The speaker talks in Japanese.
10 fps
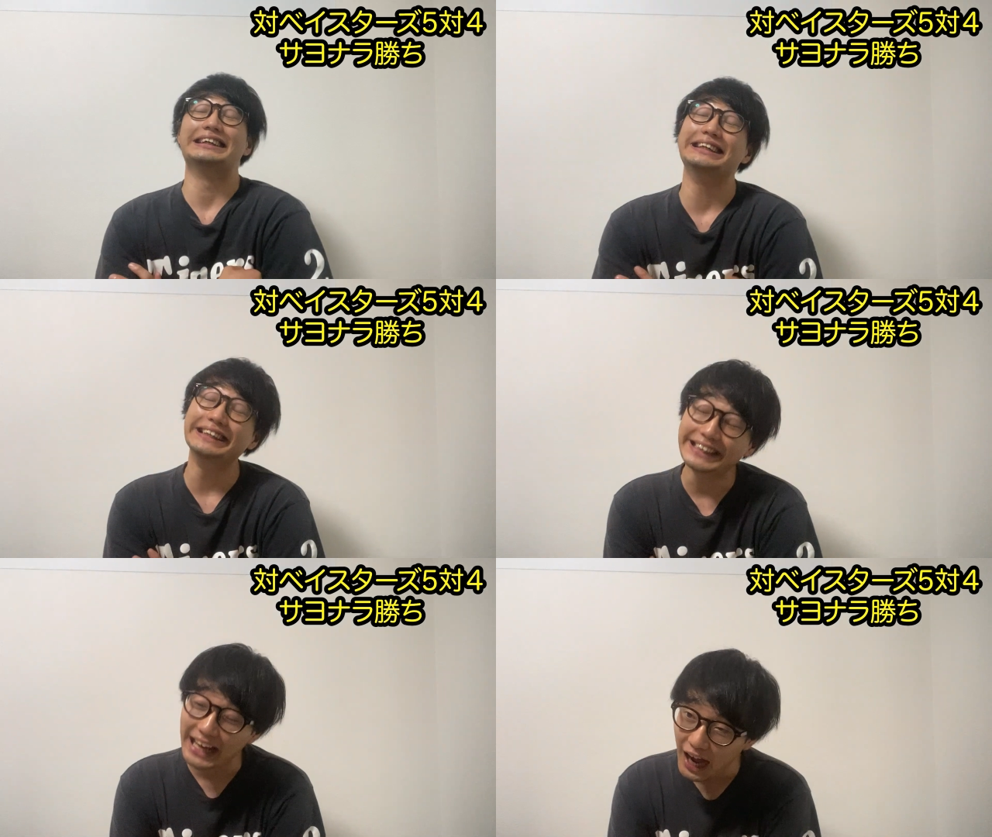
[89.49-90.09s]

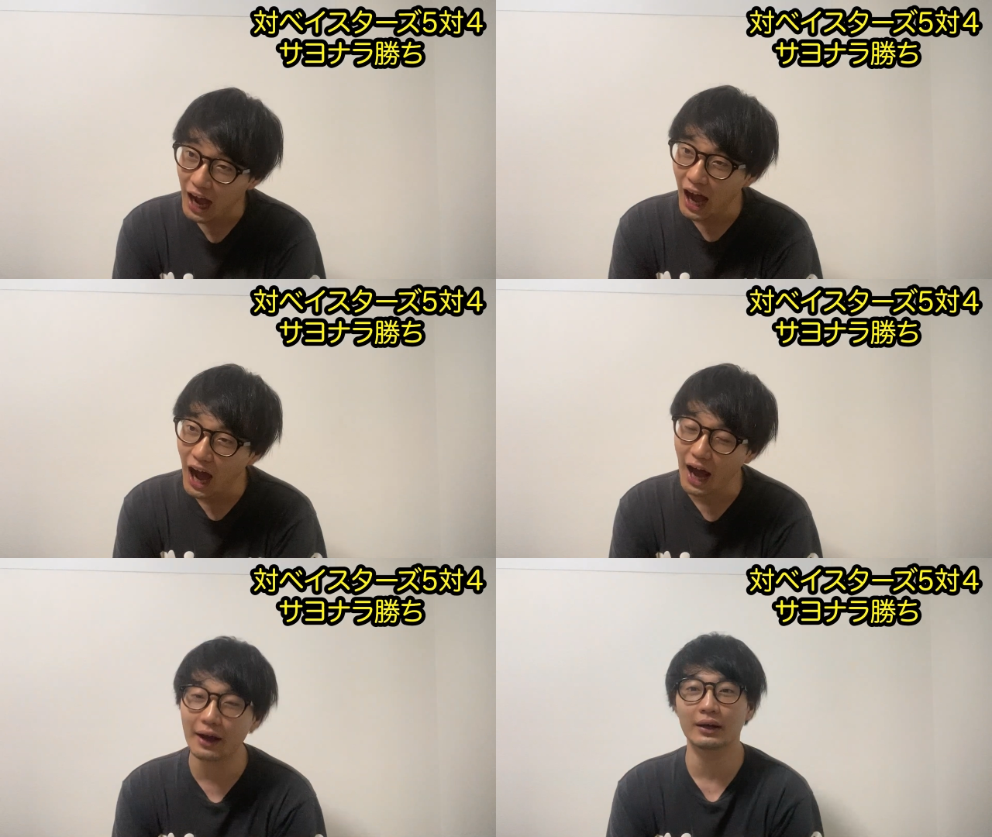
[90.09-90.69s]
い
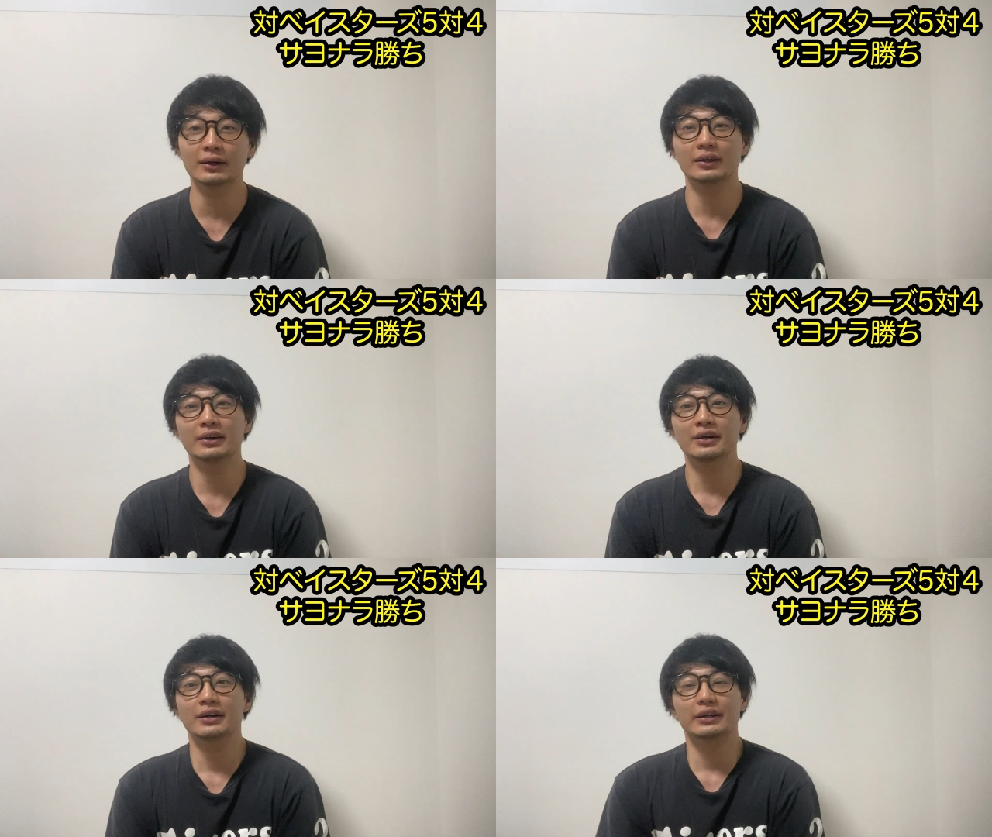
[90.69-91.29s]

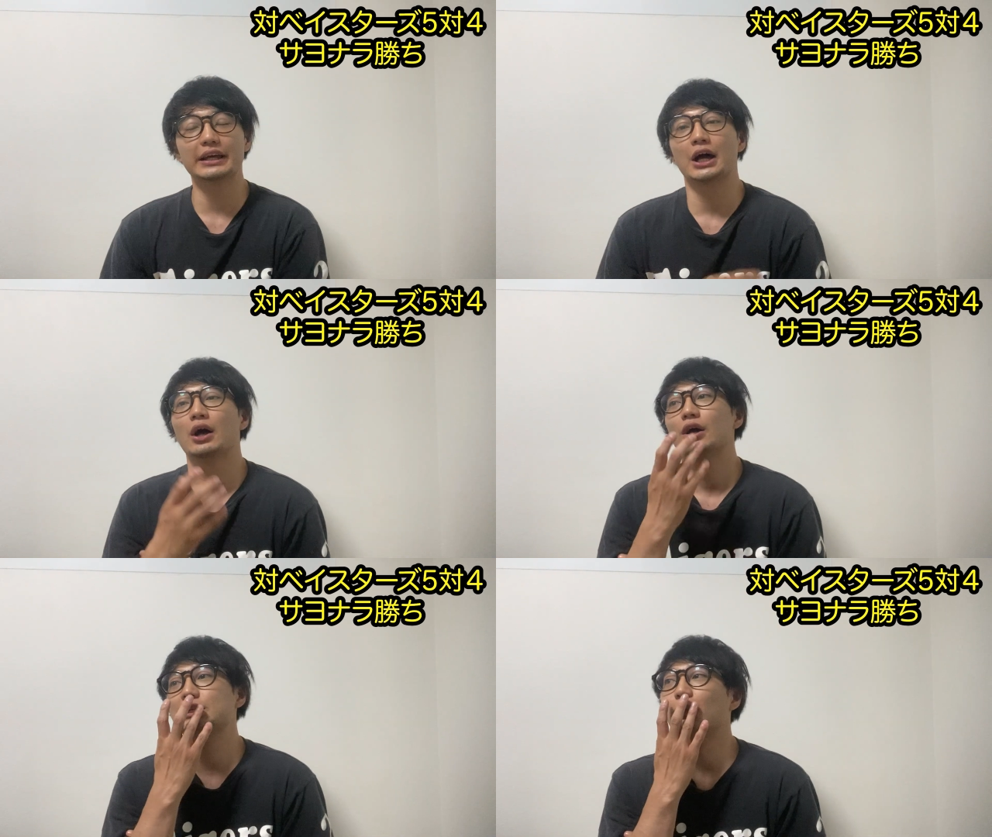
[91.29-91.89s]
やーいや、
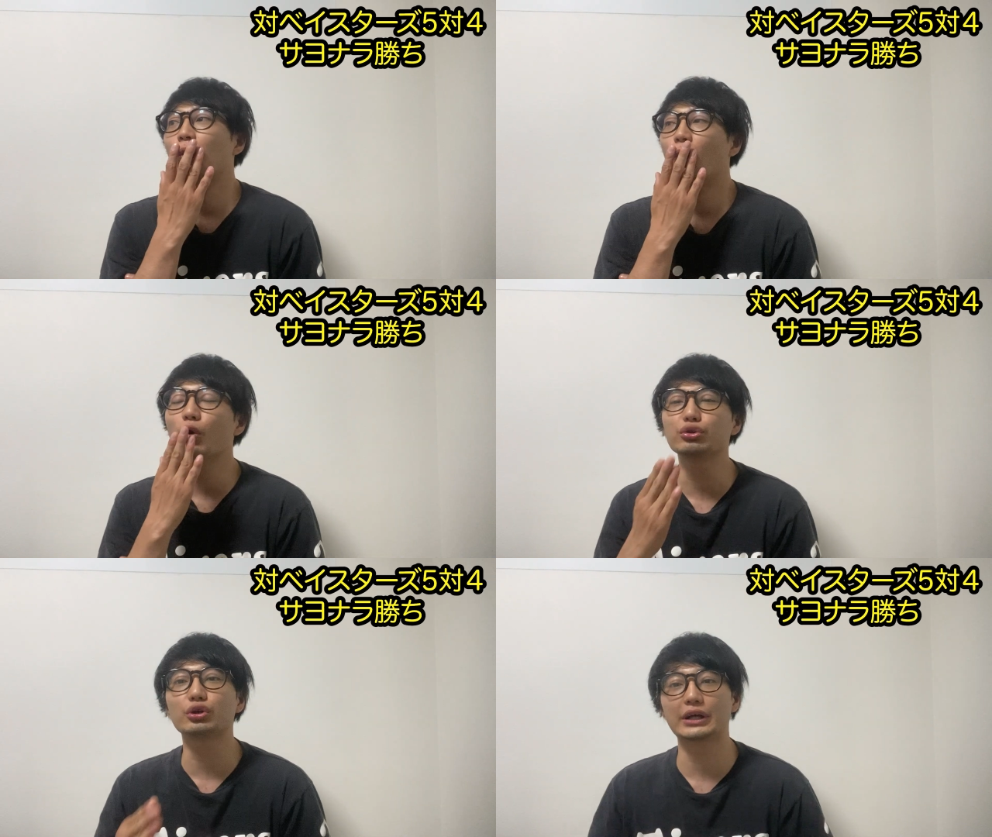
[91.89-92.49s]
しかも
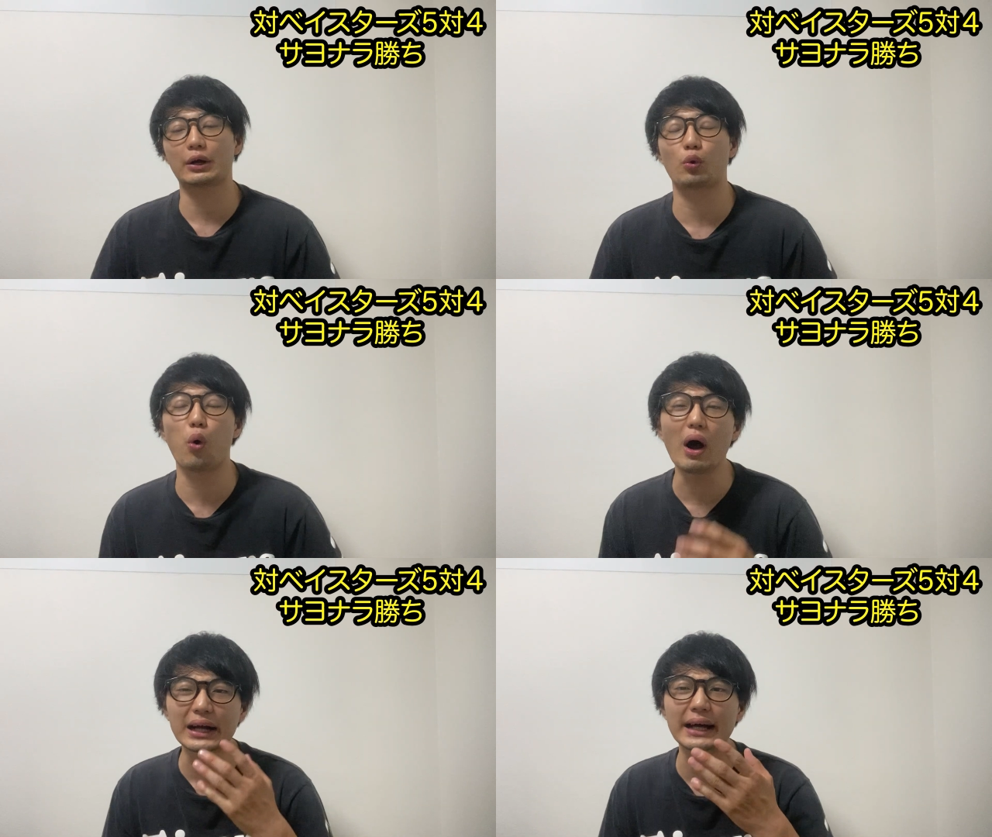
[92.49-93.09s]
本当にいや
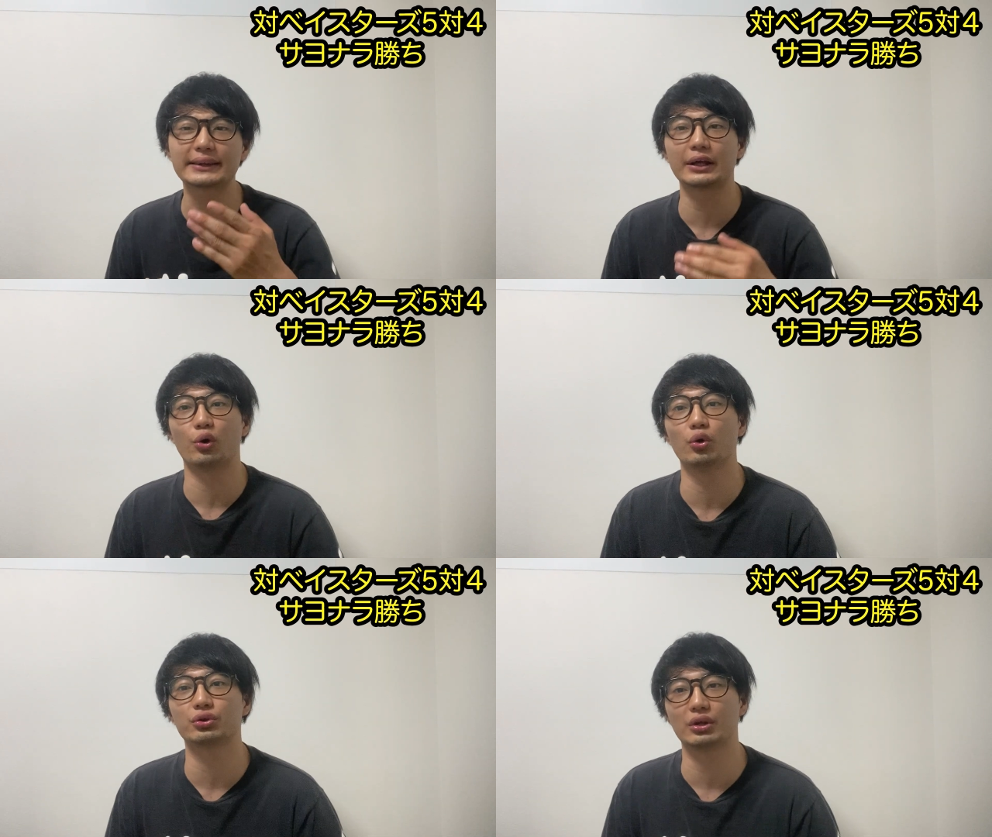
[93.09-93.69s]
怖かったよ
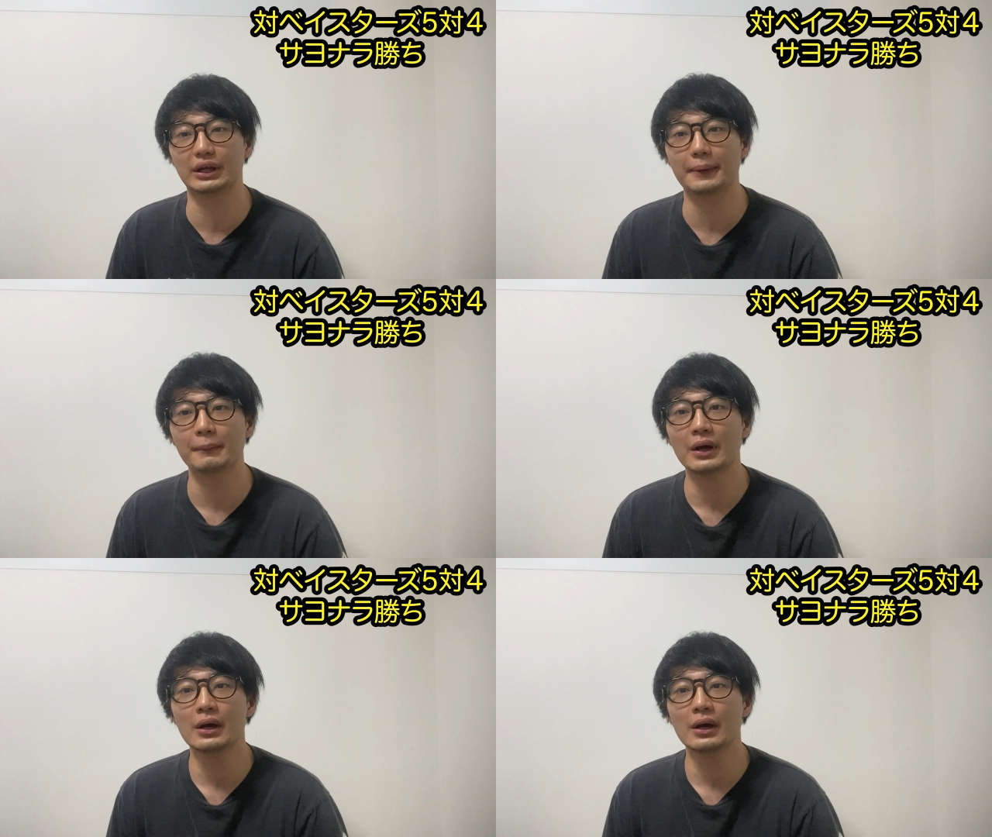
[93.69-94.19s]
本当に